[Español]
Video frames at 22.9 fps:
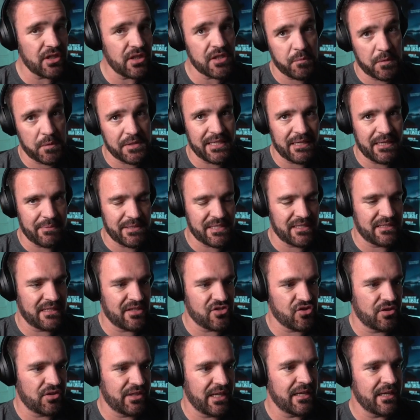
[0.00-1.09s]
después de la
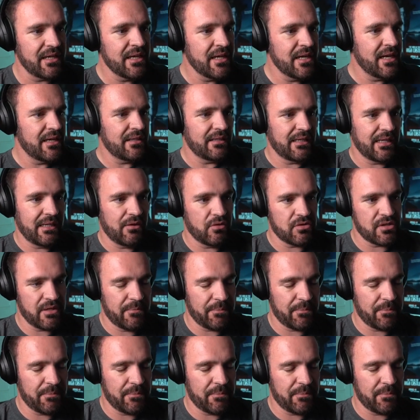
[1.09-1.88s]
presentación de, de los